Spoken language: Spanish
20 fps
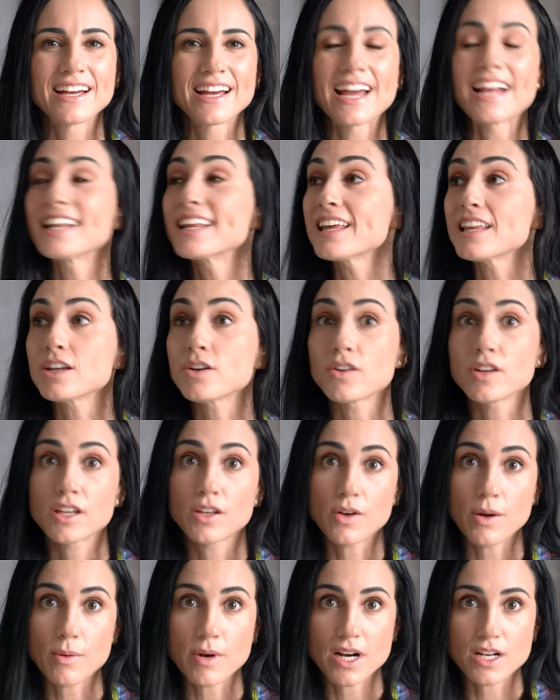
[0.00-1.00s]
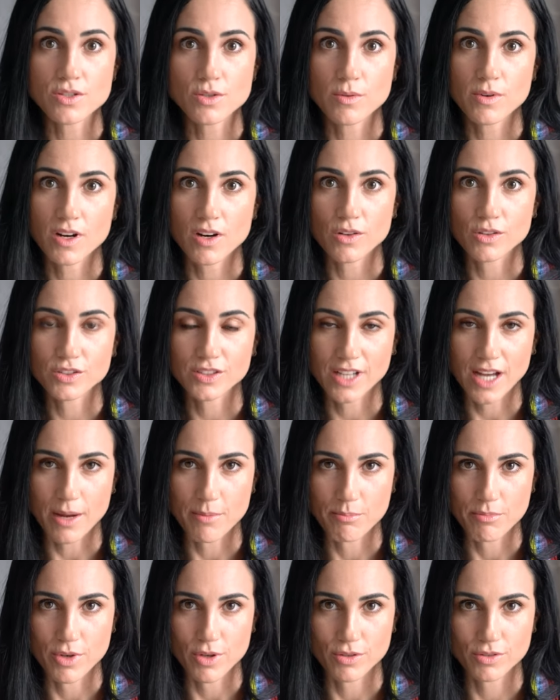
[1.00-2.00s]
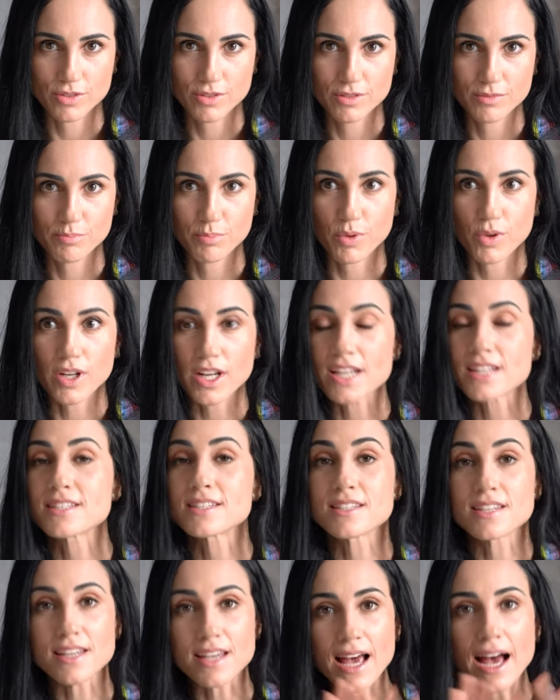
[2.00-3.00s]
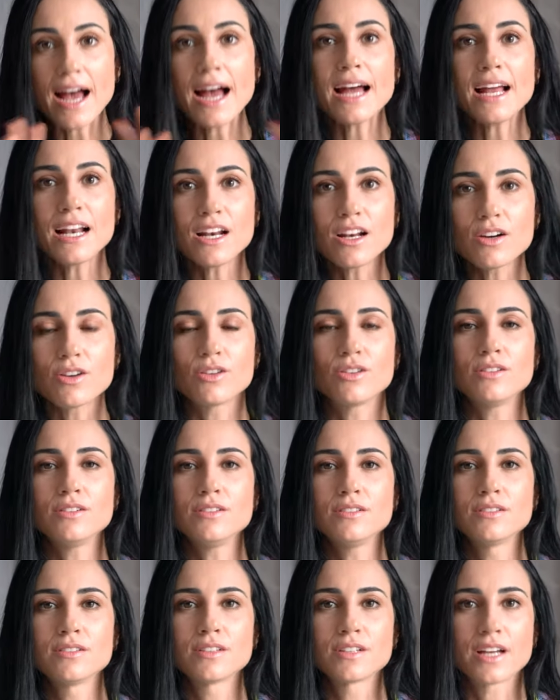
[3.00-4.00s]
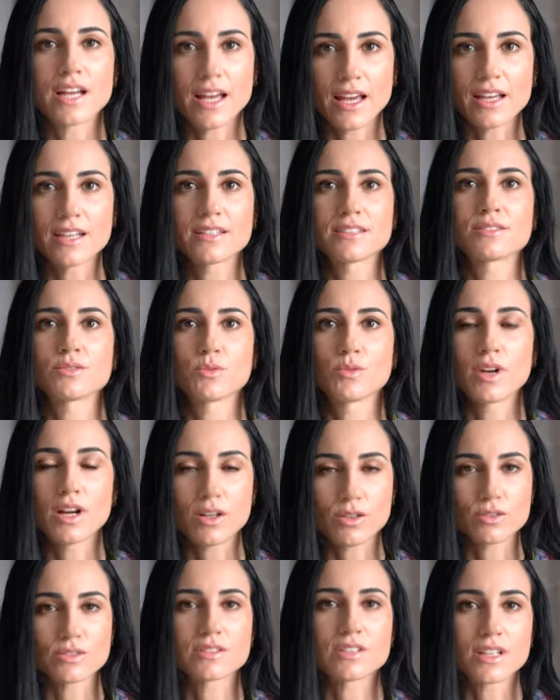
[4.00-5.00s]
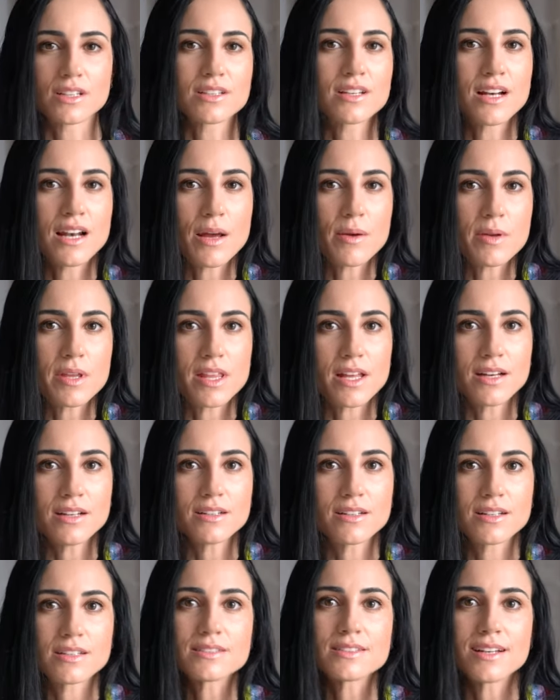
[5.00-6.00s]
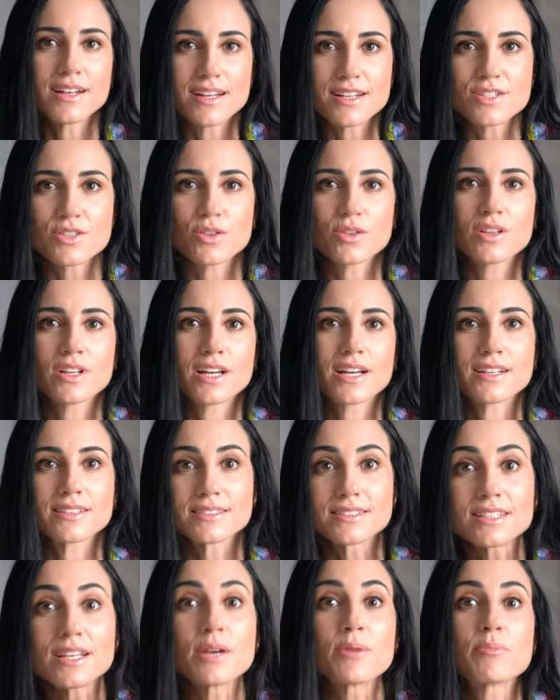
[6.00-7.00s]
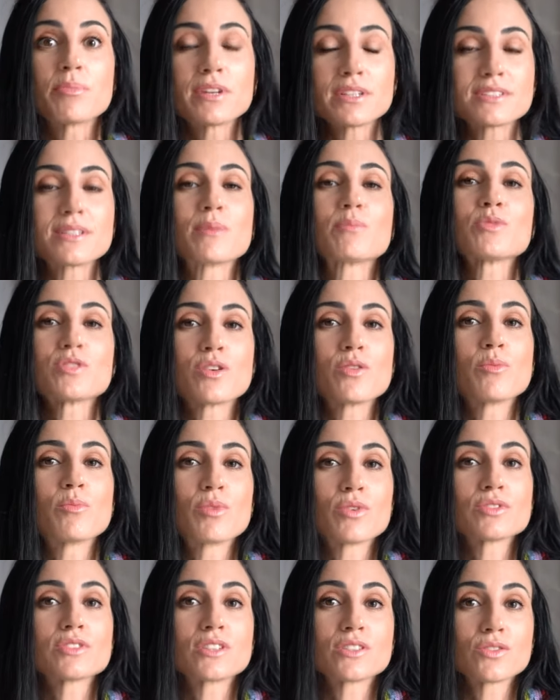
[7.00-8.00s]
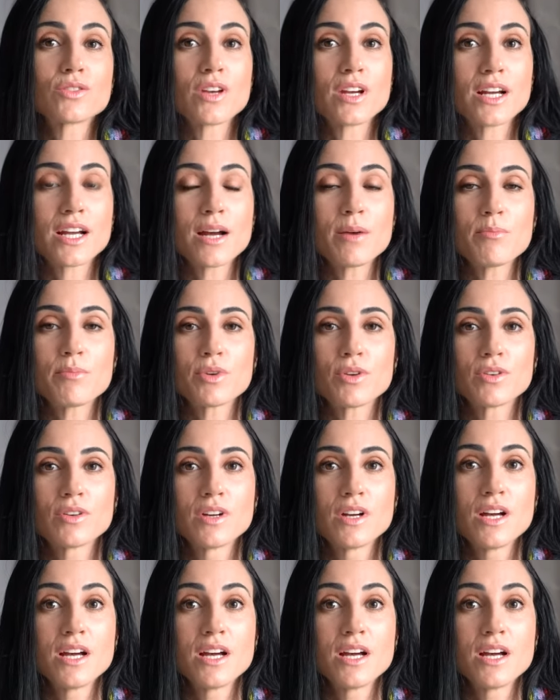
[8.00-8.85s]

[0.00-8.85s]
El día de hoy quiero hablar sobre los cambios, porque si algo es una constante en la vida, es el hecho de que siempre estamos en un proceso de cambio.